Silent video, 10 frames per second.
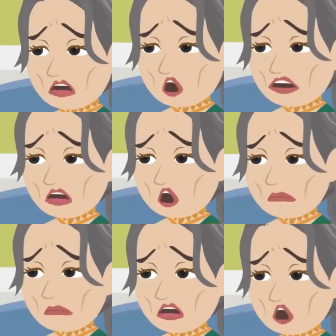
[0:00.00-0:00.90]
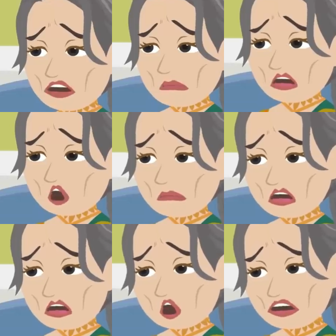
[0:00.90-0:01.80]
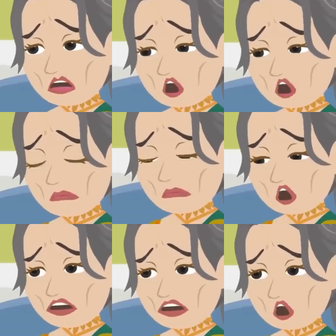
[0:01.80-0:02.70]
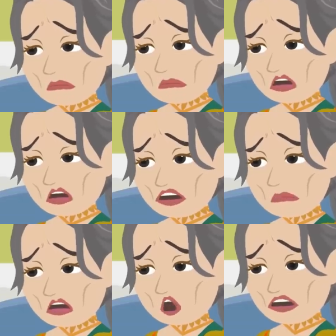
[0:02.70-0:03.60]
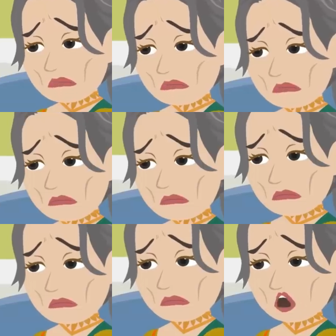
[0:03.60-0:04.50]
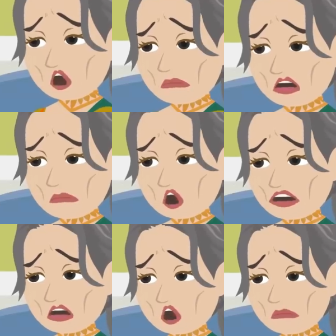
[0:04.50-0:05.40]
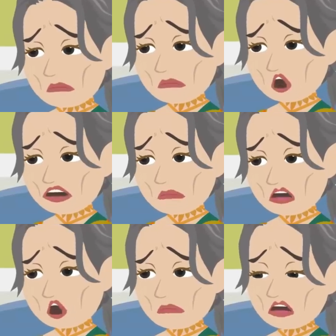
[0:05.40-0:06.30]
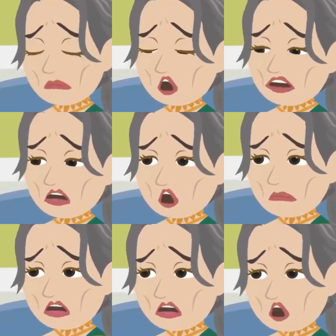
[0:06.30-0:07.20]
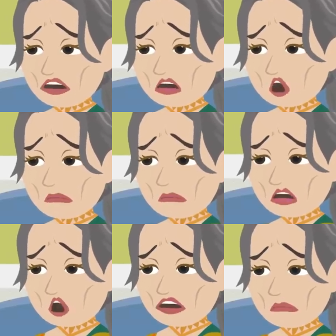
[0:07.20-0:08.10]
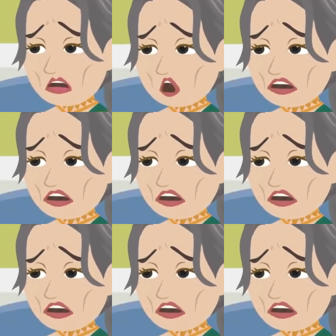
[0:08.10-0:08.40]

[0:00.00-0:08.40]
একা একা বড় করেছো ও পায়নি ওর মায়ের ভালোবাসা না পেয়েছে ওর বাবার ভালোবাসা